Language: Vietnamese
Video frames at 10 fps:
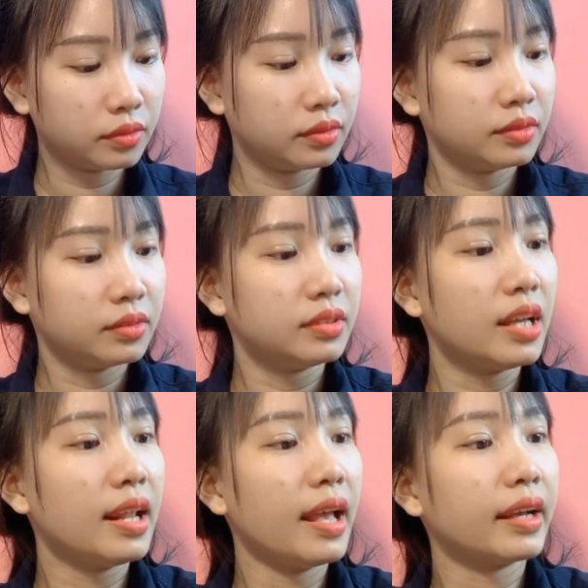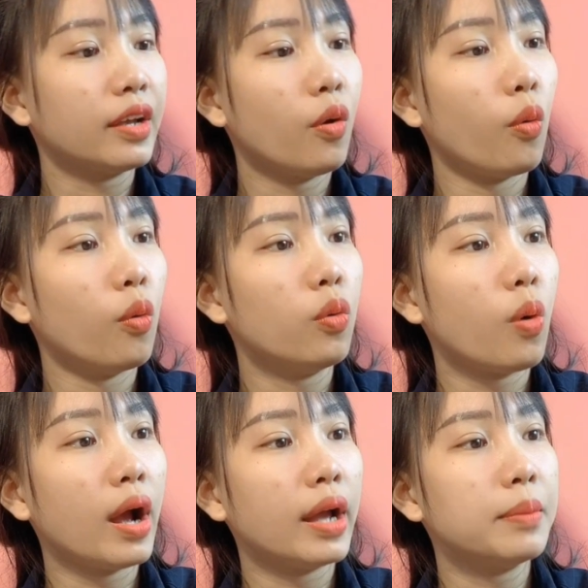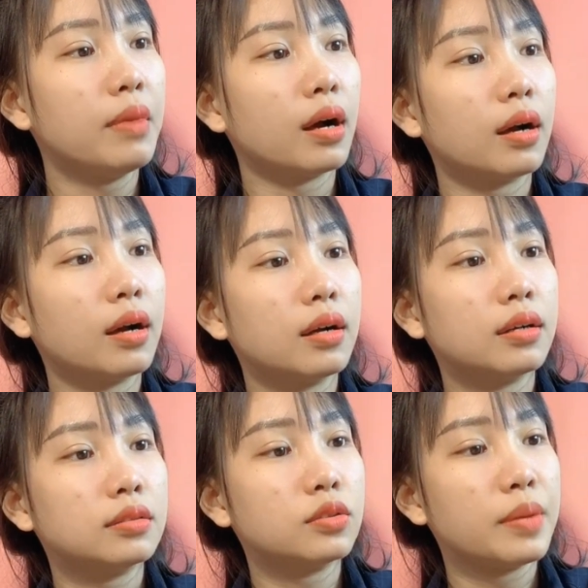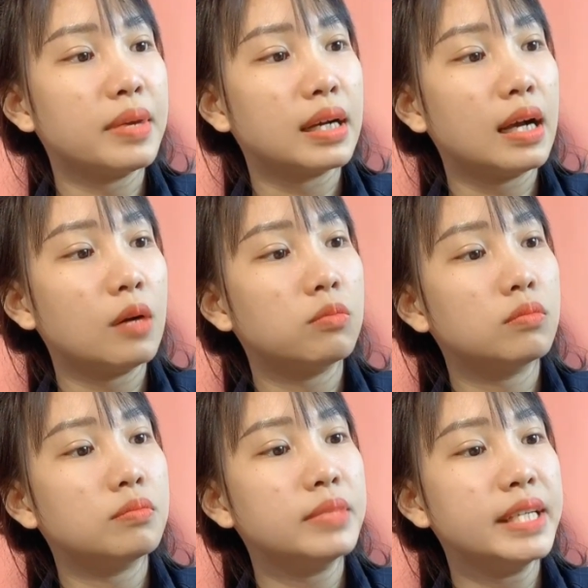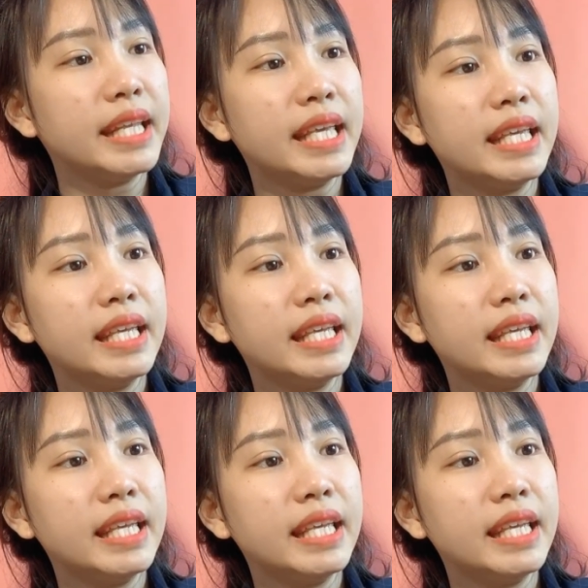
Đây là cái hũ khoai mật, khoai mật ong mini.